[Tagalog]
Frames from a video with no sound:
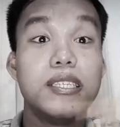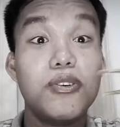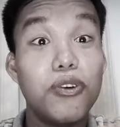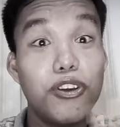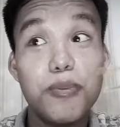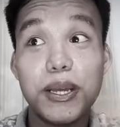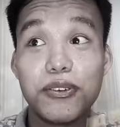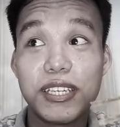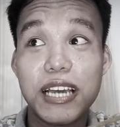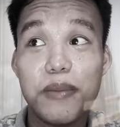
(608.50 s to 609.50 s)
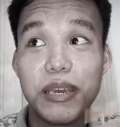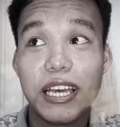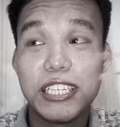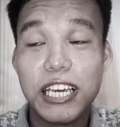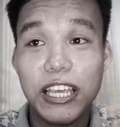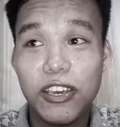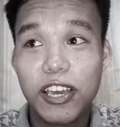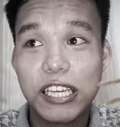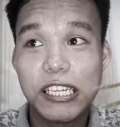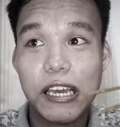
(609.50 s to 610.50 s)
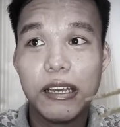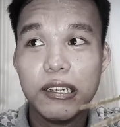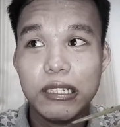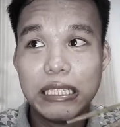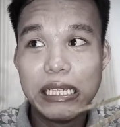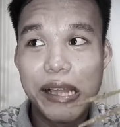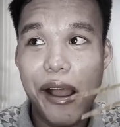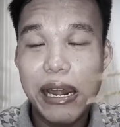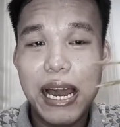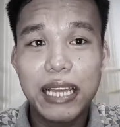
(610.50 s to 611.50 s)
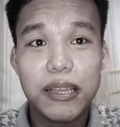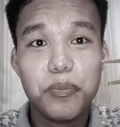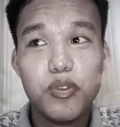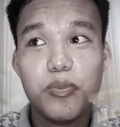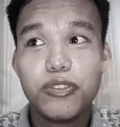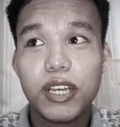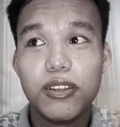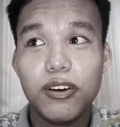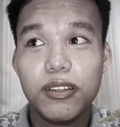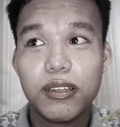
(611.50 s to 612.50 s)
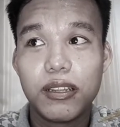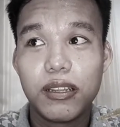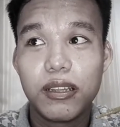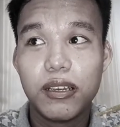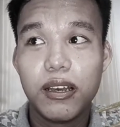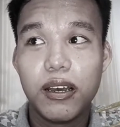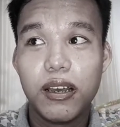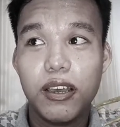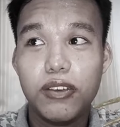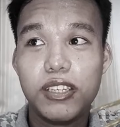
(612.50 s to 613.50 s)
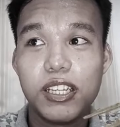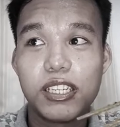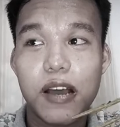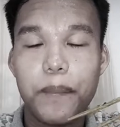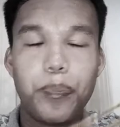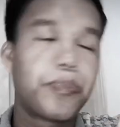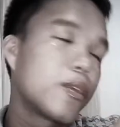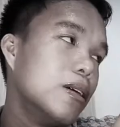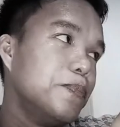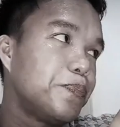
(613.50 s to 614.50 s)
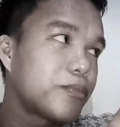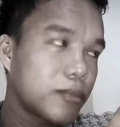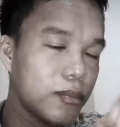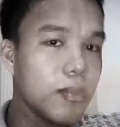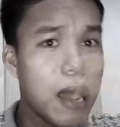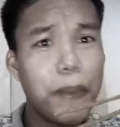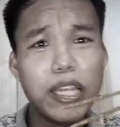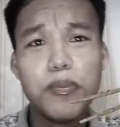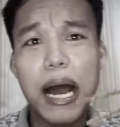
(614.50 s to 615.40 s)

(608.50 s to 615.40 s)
Siguro yung manok sa Jollibee kaya Chicken Joy kasi lahat ng pumupunta doon, yung sinasak... Paano